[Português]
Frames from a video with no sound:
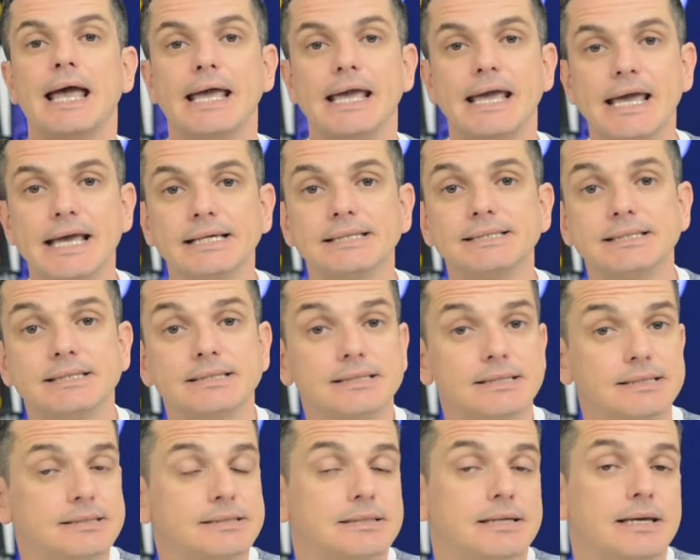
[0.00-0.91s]
Esse
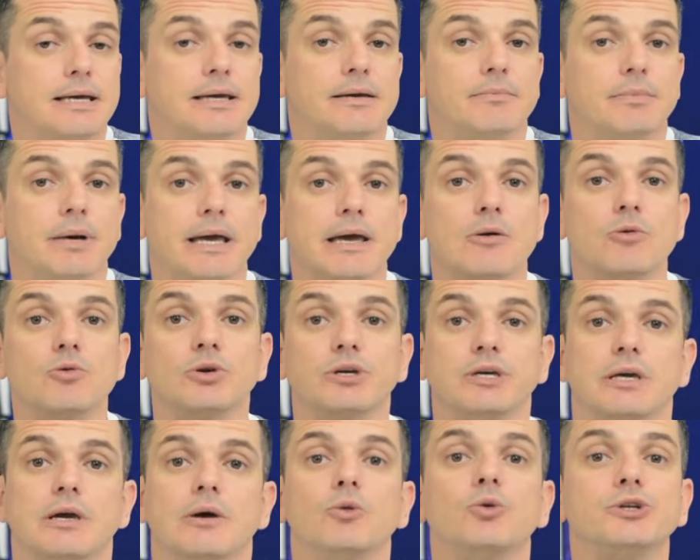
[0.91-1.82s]
sistema é o
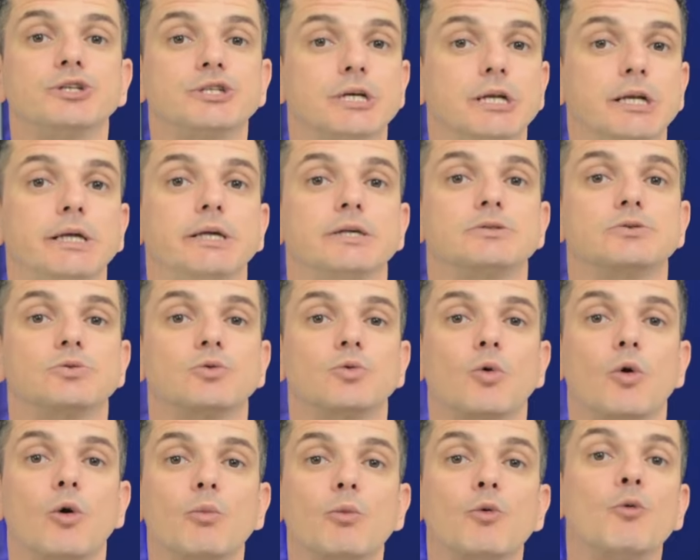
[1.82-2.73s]
que eu utilizo
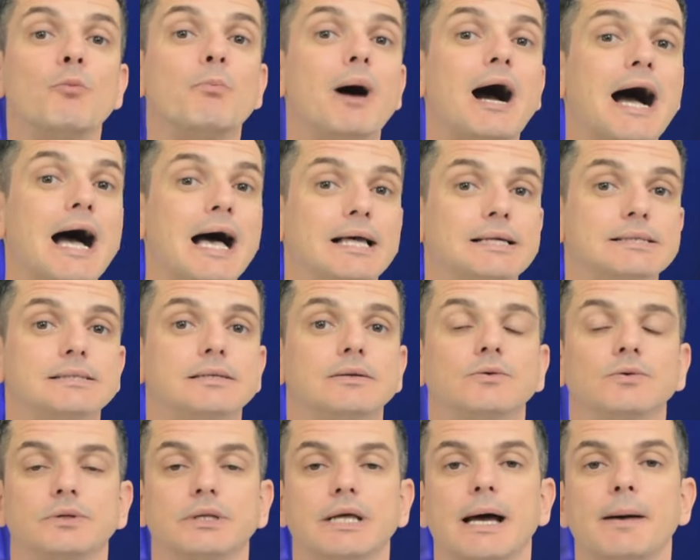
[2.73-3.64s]
como
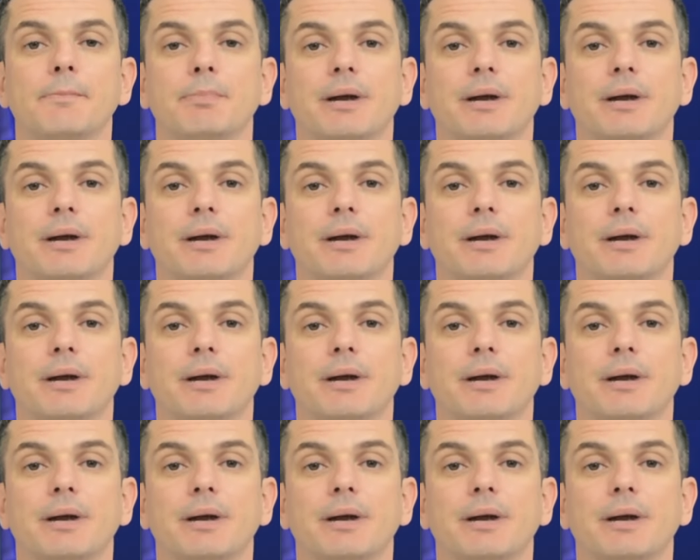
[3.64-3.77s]
básico, tá?